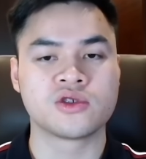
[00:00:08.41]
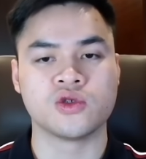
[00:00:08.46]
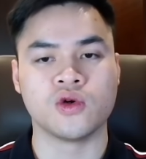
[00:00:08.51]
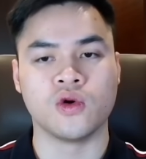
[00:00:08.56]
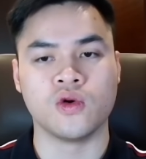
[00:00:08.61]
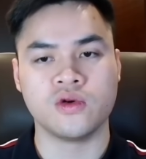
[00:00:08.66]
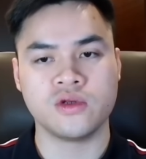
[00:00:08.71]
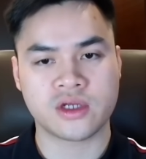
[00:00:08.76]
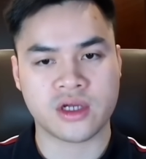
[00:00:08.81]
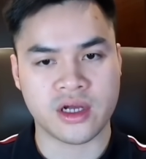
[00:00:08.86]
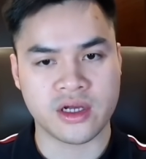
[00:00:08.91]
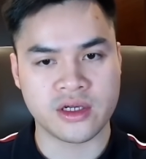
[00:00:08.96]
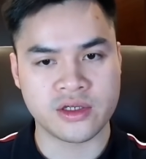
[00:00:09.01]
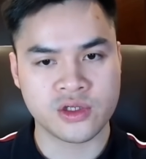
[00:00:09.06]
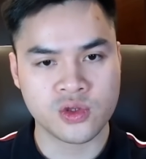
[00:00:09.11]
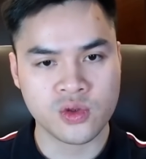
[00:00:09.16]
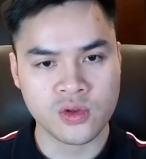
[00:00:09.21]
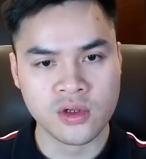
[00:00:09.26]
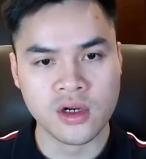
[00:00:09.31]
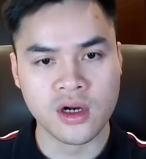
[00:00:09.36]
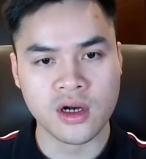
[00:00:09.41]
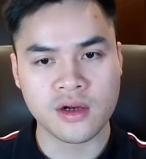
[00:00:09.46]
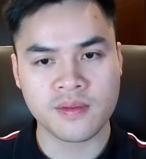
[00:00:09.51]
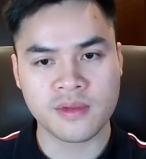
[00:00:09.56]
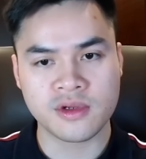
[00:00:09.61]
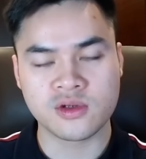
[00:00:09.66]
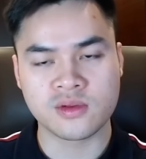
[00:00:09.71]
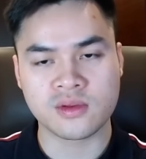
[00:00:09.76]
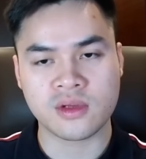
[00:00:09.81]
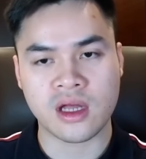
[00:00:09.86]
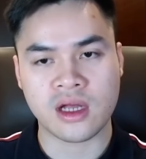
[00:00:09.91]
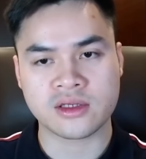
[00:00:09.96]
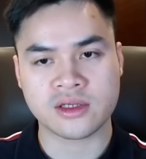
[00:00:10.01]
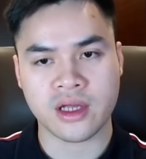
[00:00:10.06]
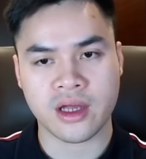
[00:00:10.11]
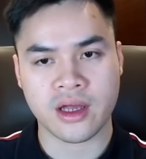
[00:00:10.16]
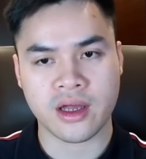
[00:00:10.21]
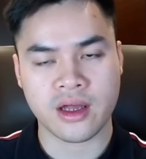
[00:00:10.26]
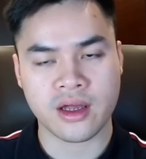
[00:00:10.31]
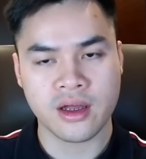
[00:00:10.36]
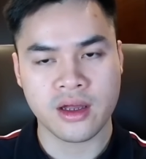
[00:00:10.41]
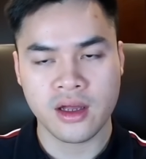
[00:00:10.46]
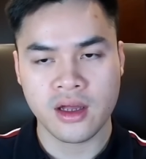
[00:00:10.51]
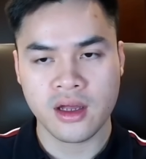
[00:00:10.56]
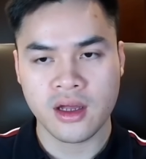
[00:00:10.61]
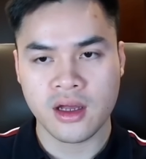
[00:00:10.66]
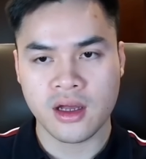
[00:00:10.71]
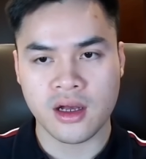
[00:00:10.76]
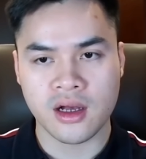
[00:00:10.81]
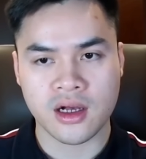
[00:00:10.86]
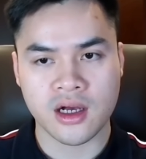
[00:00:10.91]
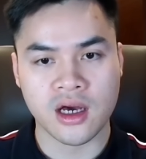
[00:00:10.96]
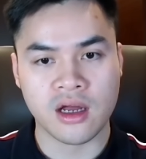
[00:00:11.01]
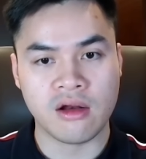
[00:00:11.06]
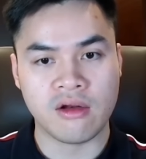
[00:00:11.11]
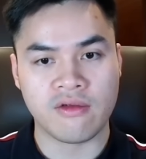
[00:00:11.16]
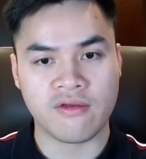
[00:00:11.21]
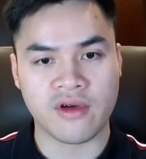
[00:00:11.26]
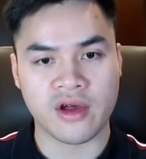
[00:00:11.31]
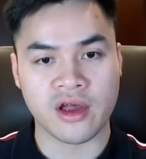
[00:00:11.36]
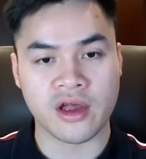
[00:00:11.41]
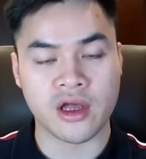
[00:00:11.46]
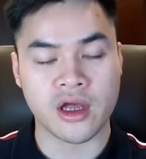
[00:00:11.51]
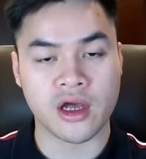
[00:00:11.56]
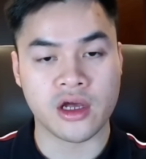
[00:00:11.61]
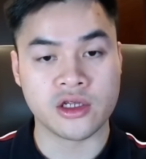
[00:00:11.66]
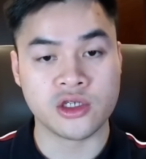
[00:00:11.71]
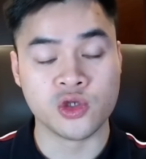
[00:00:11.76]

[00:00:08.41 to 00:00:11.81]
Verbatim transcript: số những cái xu hướng mà chúng ta sẽ à, cần phải à,